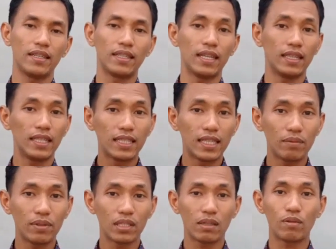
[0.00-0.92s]
dan tidak
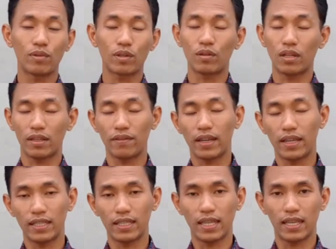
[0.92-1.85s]
bisa memperoleh
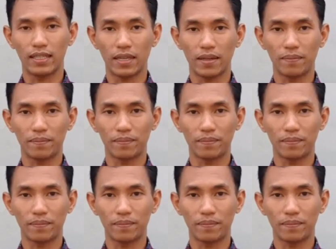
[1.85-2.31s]
faedahnya.